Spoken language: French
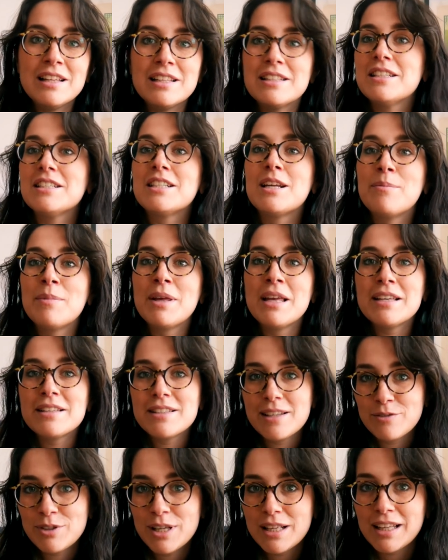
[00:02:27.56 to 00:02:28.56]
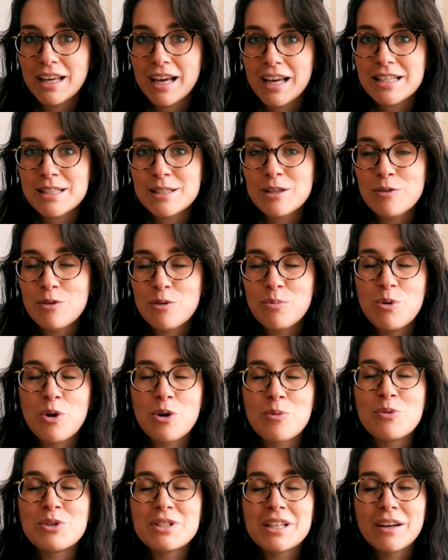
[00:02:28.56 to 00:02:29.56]
si jamais ça vous intéresse. Le
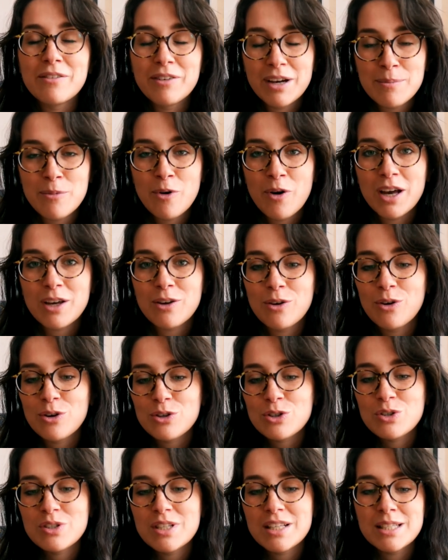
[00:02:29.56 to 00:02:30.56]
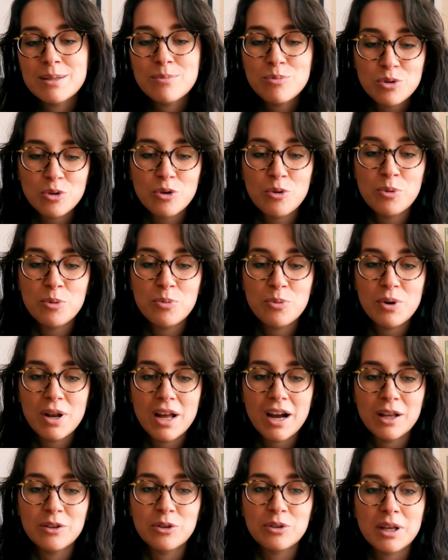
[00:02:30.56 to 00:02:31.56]
blog me tient vraiment à cœur, je sais que c'est plus trop
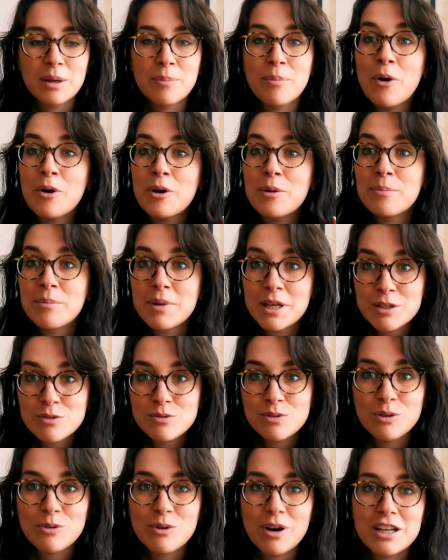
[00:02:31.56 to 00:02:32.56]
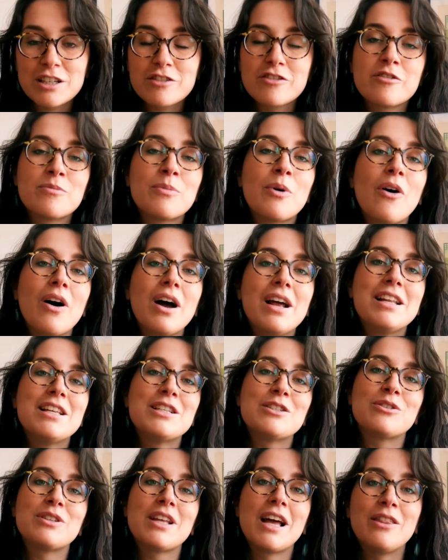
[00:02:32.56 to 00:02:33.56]
populaire à notre époque, mais je vous encourage vivement à aller
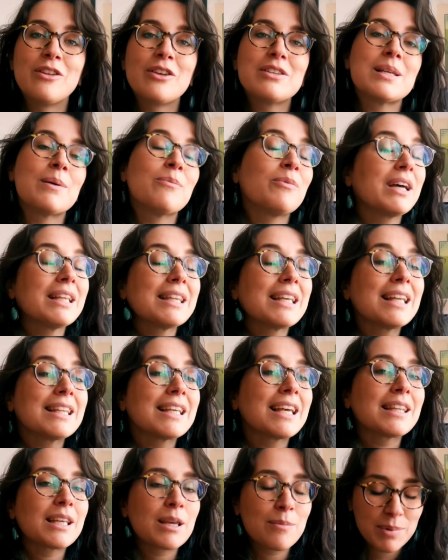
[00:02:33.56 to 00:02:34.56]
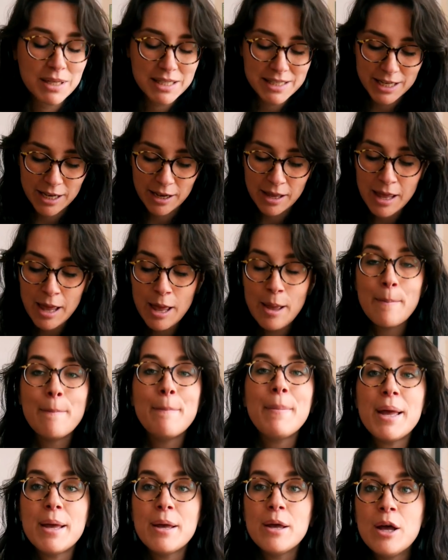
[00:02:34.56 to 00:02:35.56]
y jeter un oeil, ça me ferait très très très plaisir.
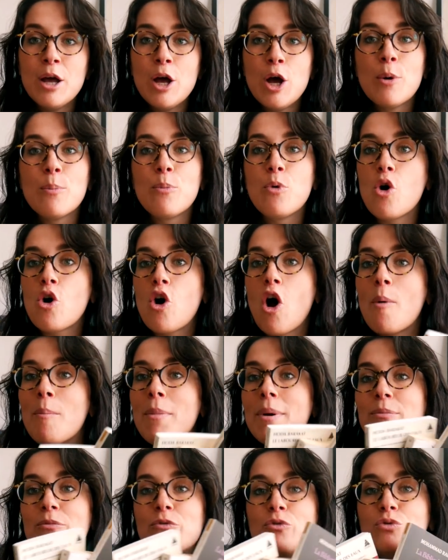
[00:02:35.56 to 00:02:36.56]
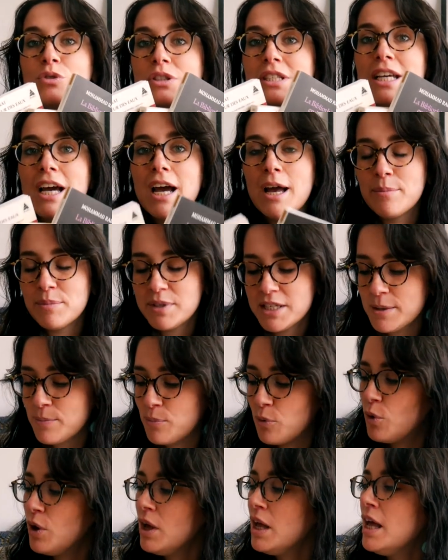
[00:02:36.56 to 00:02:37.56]
Mais, pour quand même vous dire un petit
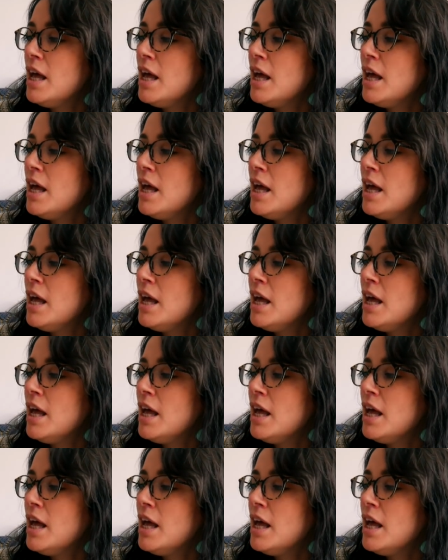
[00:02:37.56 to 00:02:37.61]
peu,